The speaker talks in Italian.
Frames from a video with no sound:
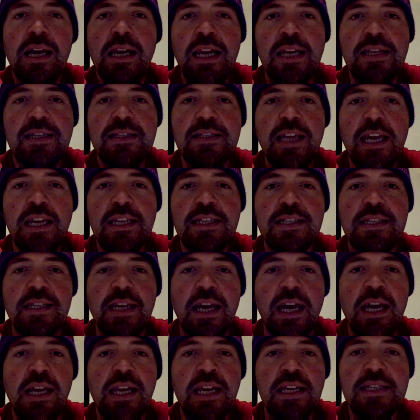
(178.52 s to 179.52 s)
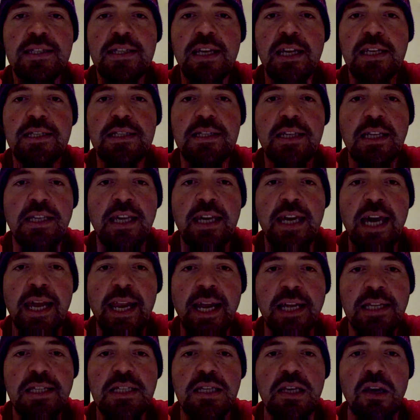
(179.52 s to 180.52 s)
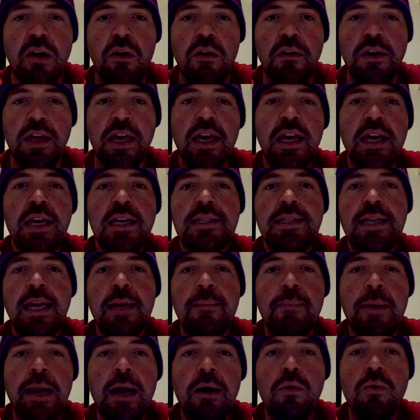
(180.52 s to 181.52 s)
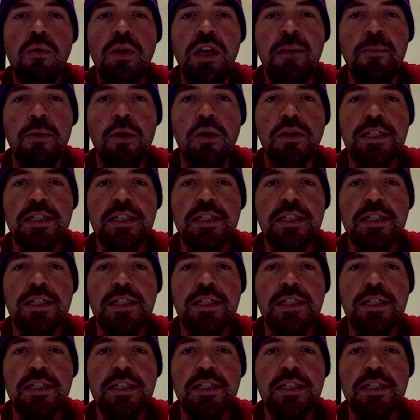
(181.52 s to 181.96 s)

le stesse, le stesse dichiarazioni, sembra un libro